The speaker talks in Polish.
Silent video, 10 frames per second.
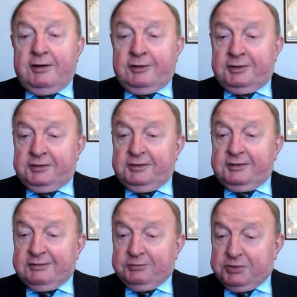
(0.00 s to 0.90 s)
On
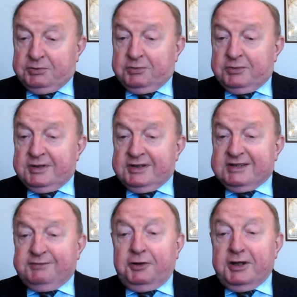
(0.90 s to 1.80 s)
był
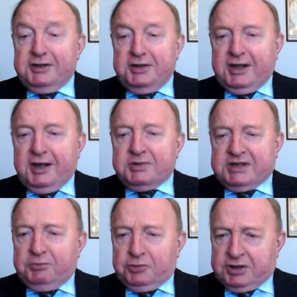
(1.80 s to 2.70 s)
zwolennikiem
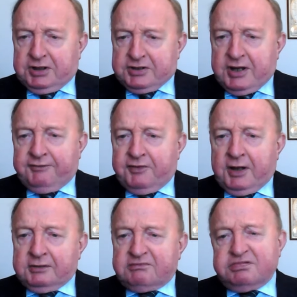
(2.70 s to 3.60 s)

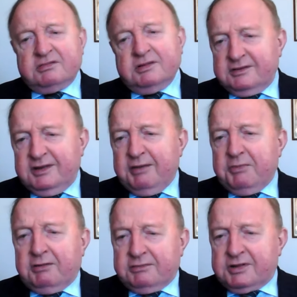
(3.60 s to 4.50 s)
samodzierżawia. No, nie
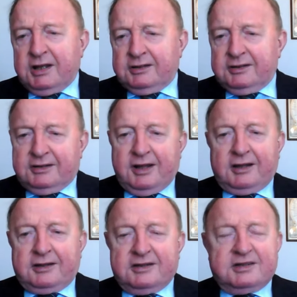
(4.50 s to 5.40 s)
miał żadnych
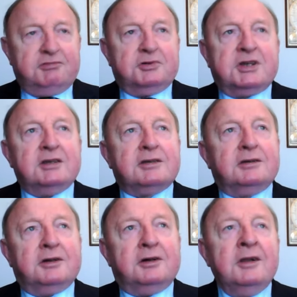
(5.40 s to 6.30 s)
takich złudzeń
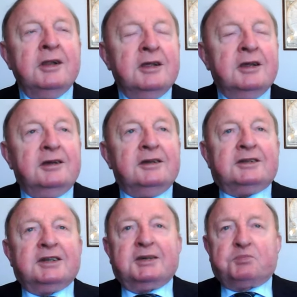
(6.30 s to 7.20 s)
co do
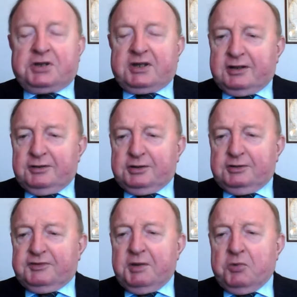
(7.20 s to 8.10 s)
tych
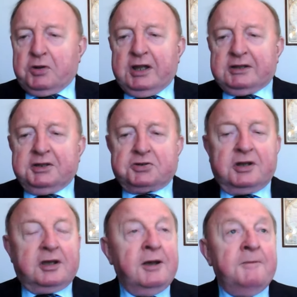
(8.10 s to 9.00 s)
przesądów
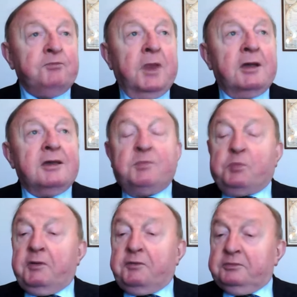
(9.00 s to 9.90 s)
demokratycznych i
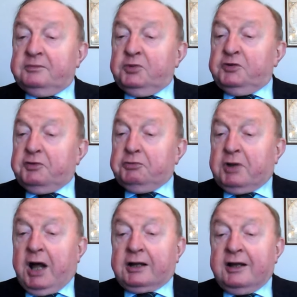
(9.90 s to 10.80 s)
po, mówił
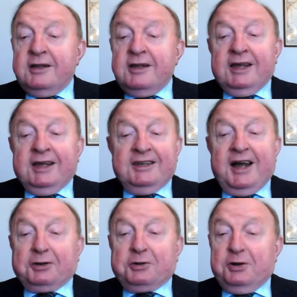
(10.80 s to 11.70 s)
tak.
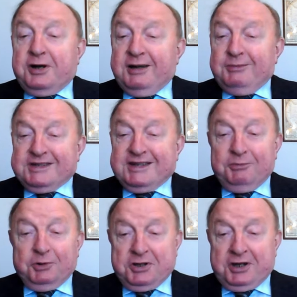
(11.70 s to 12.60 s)
Ja kocham
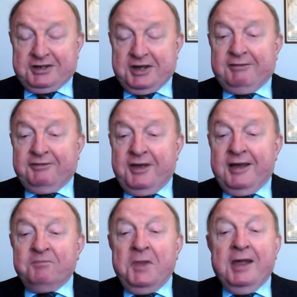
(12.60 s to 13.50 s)

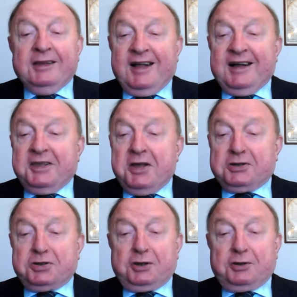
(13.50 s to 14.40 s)
samodzierżawie, tak
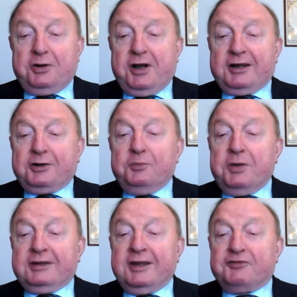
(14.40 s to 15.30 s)
jak się kocha
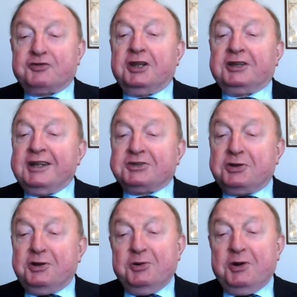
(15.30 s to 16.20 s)
kobietę
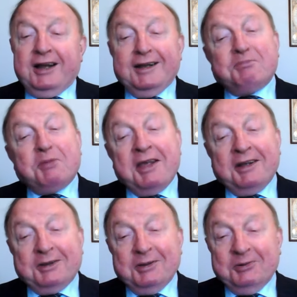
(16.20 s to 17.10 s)
wszeteczną, ale
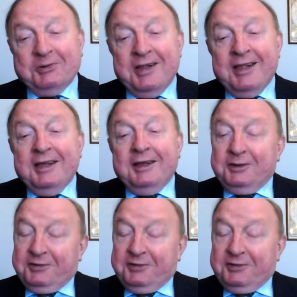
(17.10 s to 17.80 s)
piękną. Mhm.